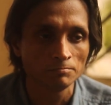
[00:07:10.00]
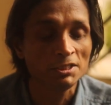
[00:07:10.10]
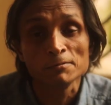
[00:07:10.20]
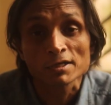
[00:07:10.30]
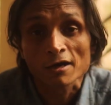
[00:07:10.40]

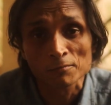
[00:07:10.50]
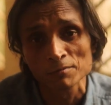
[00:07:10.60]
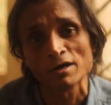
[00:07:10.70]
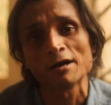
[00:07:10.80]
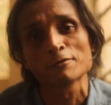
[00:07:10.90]

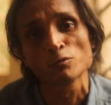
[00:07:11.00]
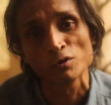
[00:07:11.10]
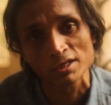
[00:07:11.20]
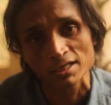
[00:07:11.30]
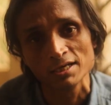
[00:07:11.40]
নির্বিকারভাবে আর্ট
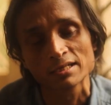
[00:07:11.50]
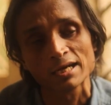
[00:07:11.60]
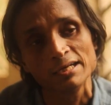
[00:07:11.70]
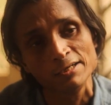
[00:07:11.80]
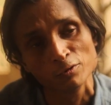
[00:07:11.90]
করা যাই
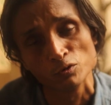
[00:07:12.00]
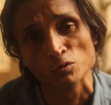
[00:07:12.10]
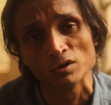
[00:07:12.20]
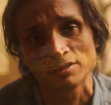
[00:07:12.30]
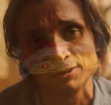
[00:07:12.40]
তাইলেই হইল
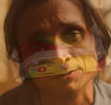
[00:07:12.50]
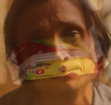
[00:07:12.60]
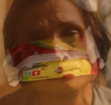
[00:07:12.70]
আর কি